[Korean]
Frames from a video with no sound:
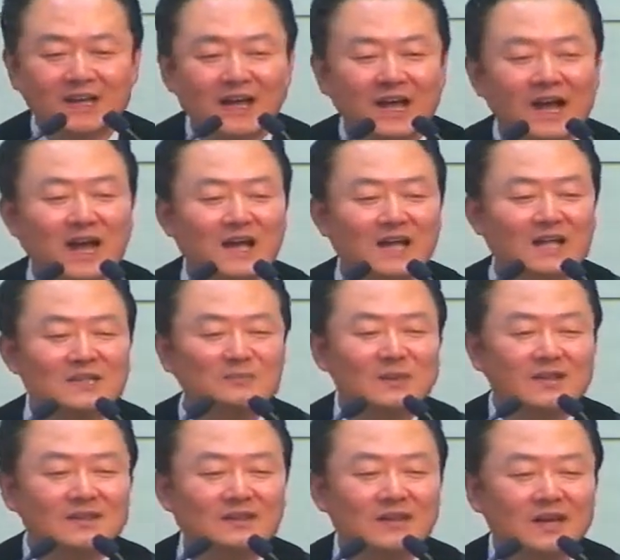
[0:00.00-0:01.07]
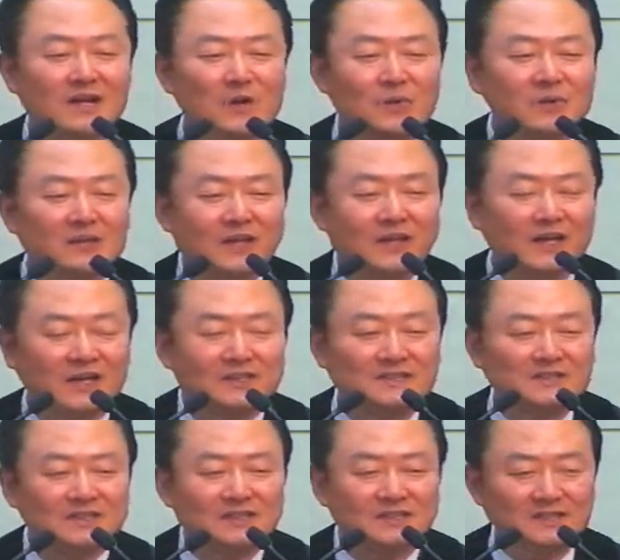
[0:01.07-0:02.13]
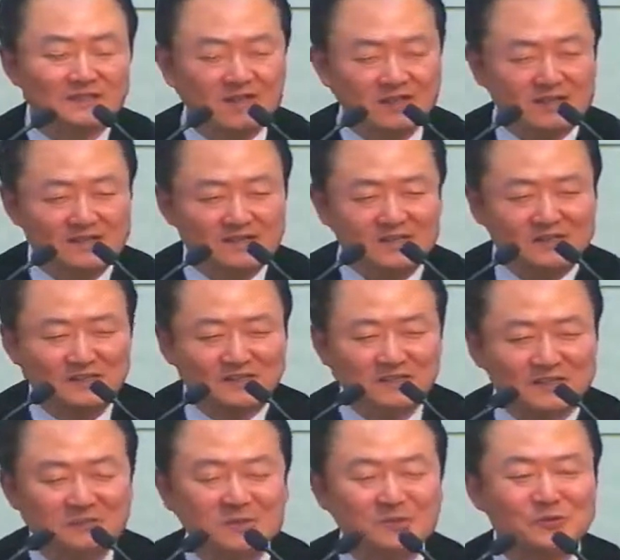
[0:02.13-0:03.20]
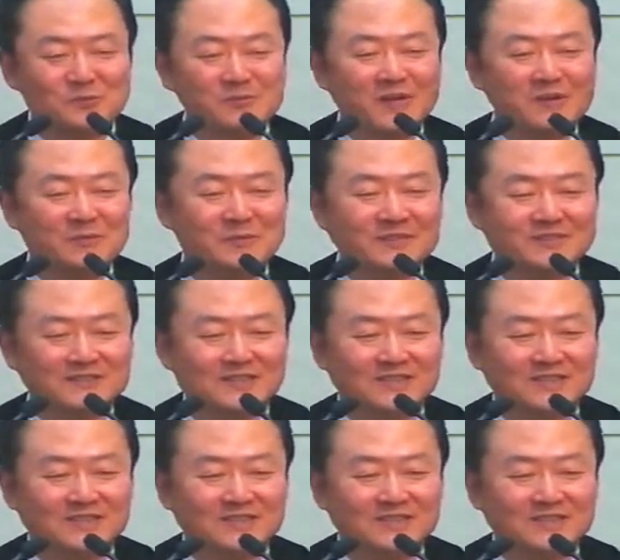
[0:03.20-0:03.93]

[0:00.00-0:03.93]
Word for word: 하나님의 때가 올 때까지 열심히 준비하면서.